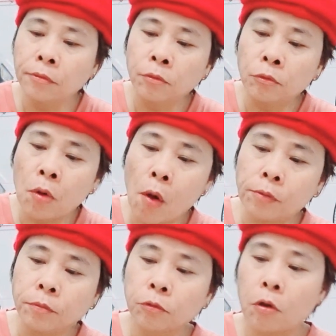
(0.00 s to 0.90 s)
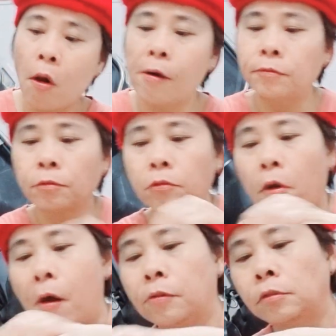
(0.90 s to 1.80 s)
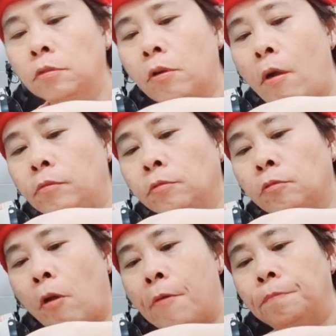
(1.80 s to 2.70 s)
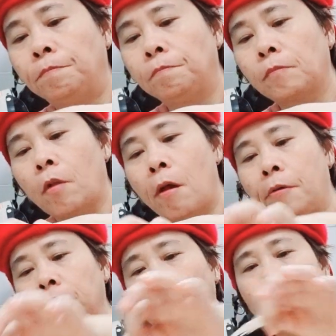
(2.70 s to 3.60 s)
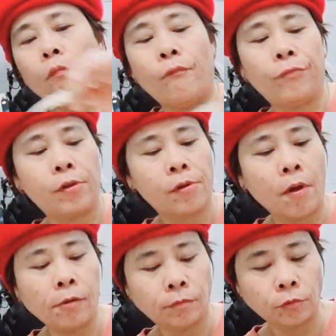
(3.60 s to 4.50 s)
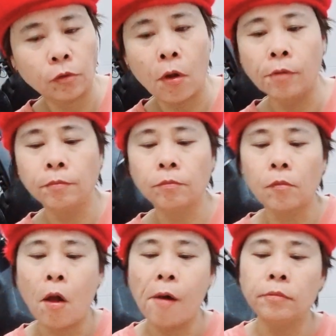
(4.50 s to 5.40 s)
Báo cáo cơ quan có thẩm quyền về chủ trương, quyết sách có ý nghĩa chiến lược của quốc gia,